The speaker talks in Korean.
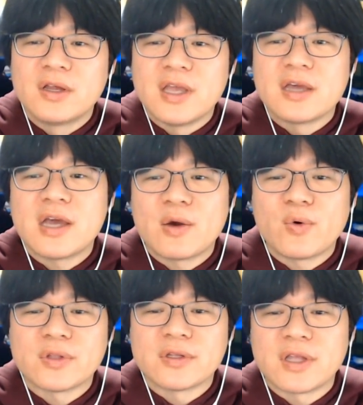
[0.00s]

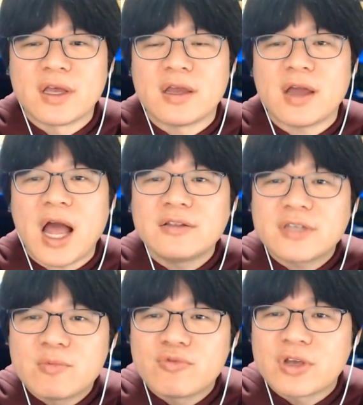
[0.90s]
얘기하고 있는데
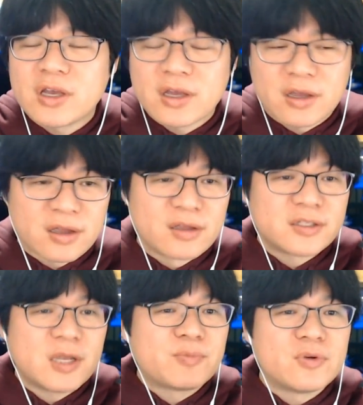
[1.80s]
한참 후에
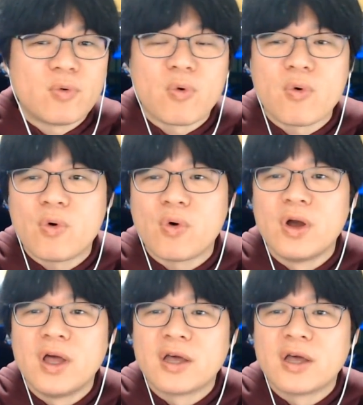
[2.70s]
스탭들 오고